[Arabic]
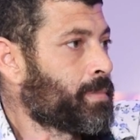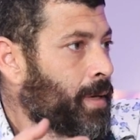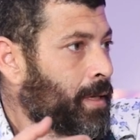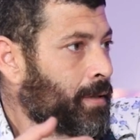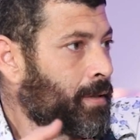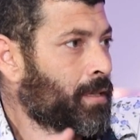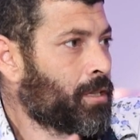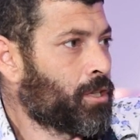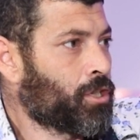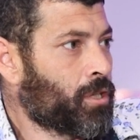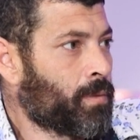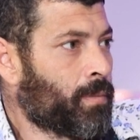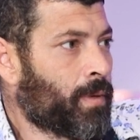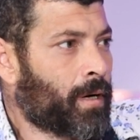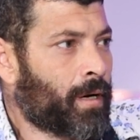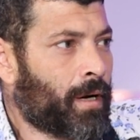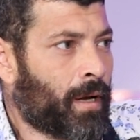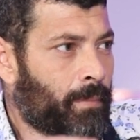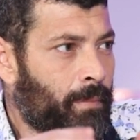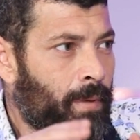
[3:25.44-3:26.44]
سمعتيني شي
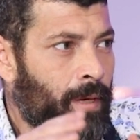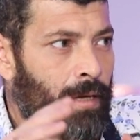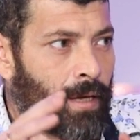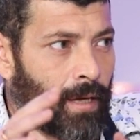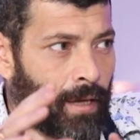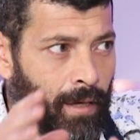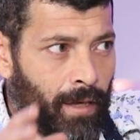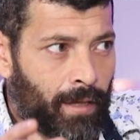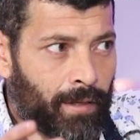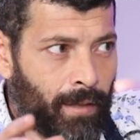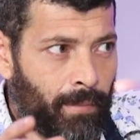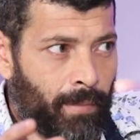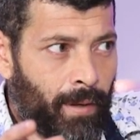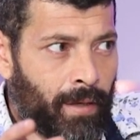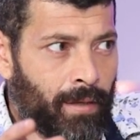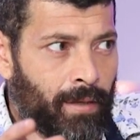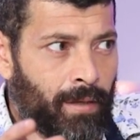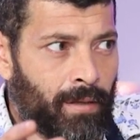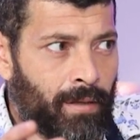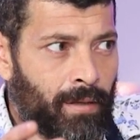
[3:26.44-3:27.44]
مره عم بحكي عن حدا
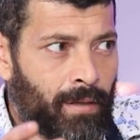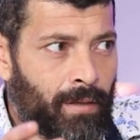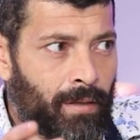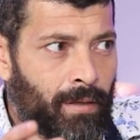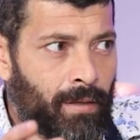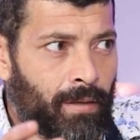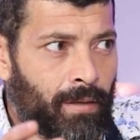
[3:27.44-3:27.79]
معين؟